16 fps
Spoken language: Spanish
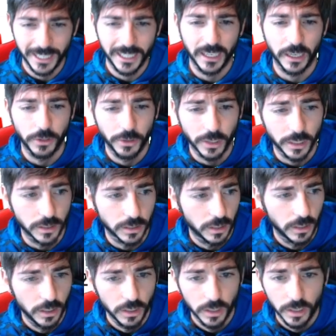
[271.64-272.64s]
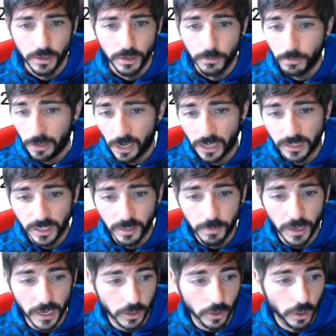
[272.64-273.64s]
llegadores. Bueno, el
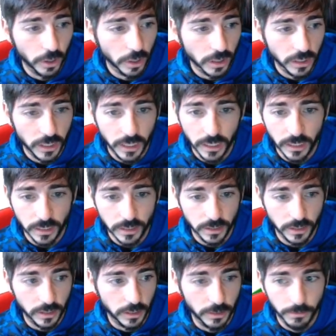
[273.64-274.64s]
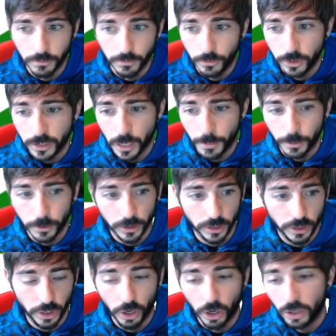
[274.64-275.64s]
triple de corners, eh, mucha
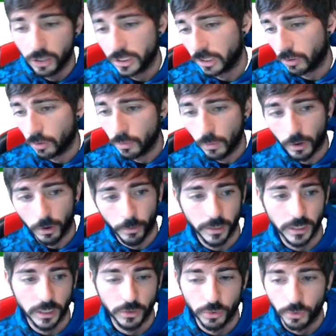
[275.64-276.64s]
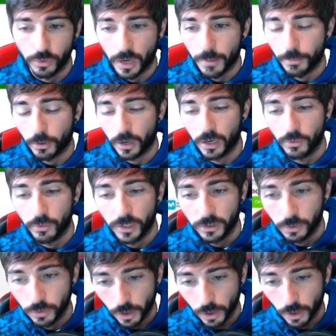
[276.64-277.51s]
posesión, se jugó más en su campo que en el nuestro, un